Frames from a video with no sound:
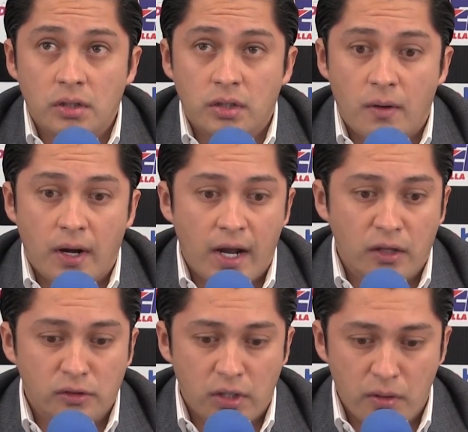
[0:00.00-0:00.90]

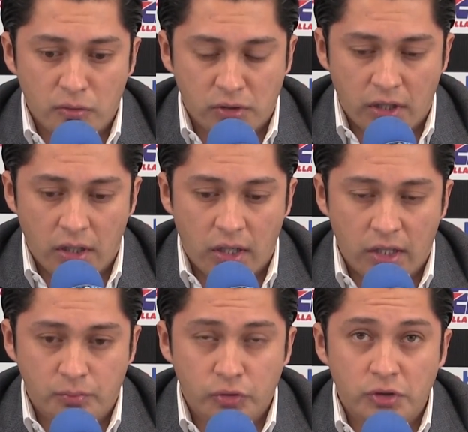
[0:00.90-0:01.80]
Trabajando sabemos que,
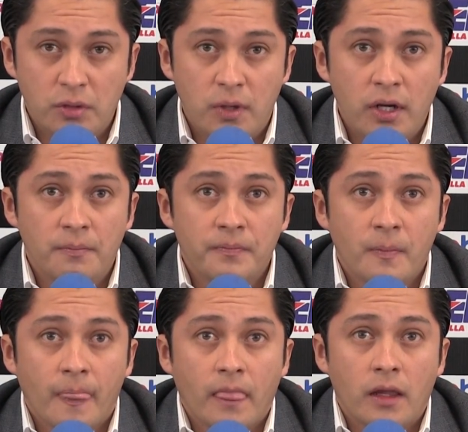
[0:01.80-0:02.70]
que es posible
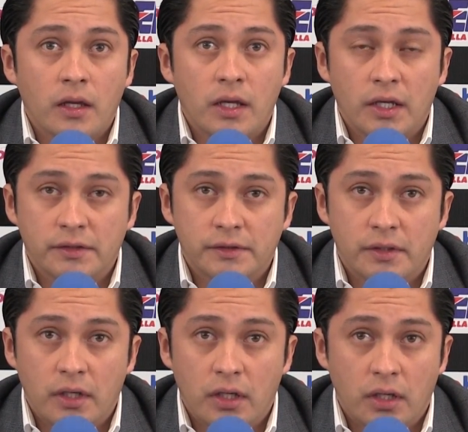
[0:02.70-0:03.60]
y
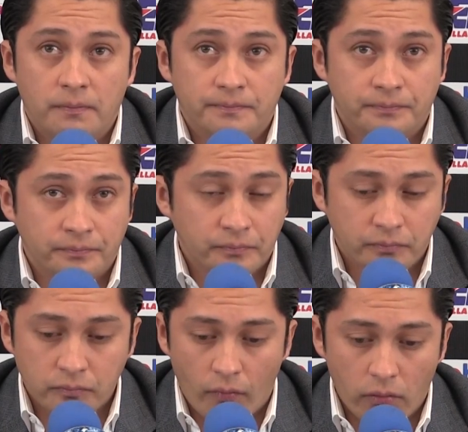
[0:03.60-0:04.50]
este
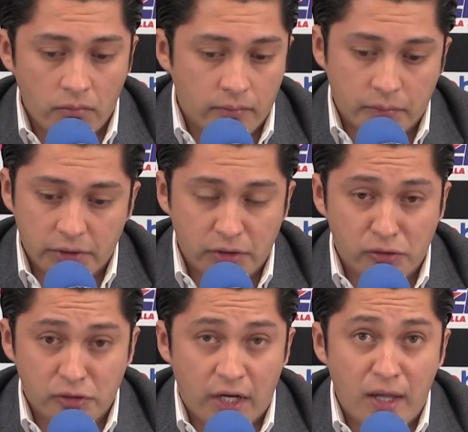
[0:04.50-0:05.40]
pues
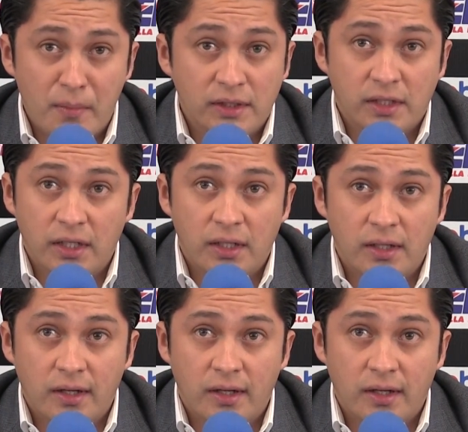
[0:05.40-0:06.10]
no nos queda más que,